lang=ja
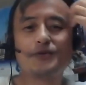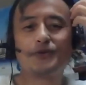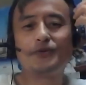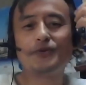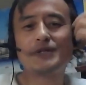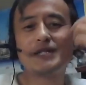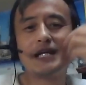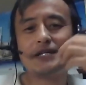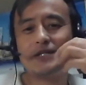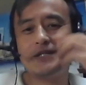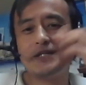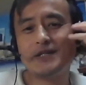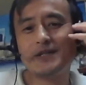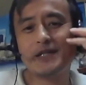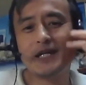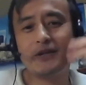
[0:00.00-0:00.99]
からそこのさ、真
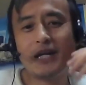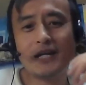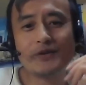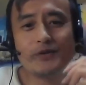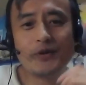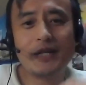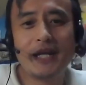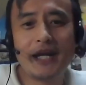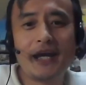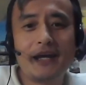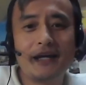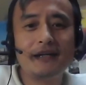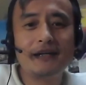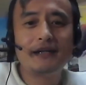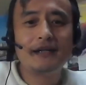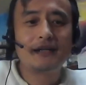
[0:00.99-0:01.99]
実性の争い
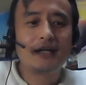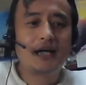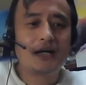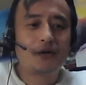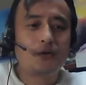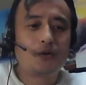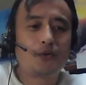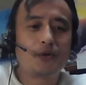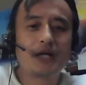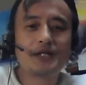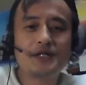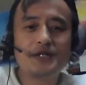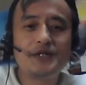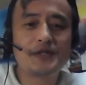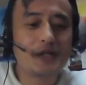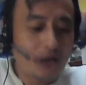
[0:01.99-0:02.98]
で、あのこれが
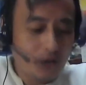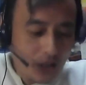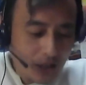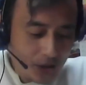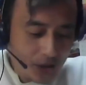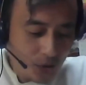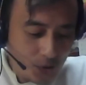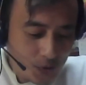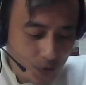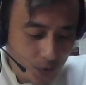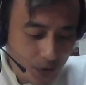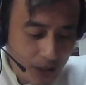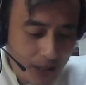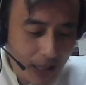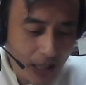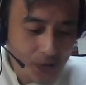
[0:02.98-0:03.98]
真実なのかっていうのを争
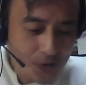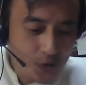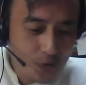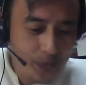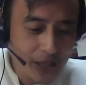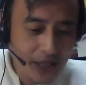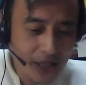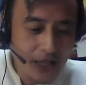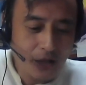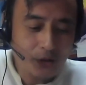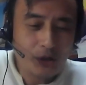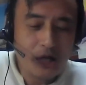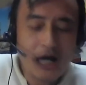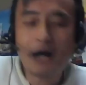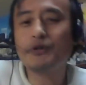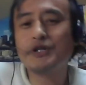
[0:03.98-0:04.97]
点で争うべきな
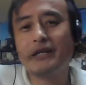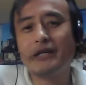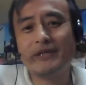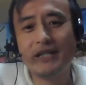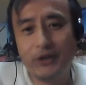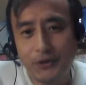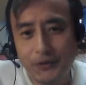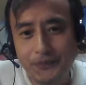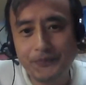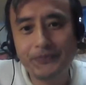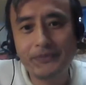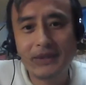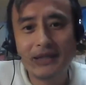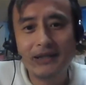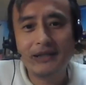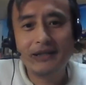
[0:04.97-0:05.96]
のかもしれませんよ。
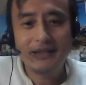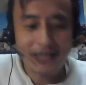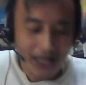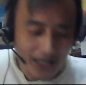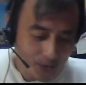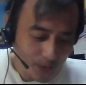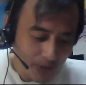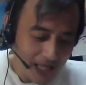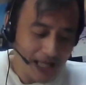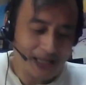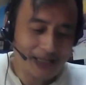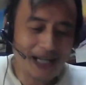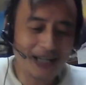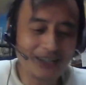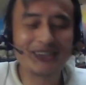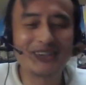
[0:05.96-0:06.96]
ただそれやっ
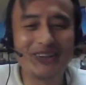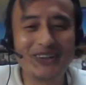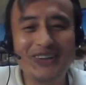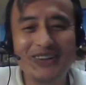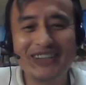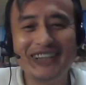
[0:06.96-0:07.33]
ちゃうと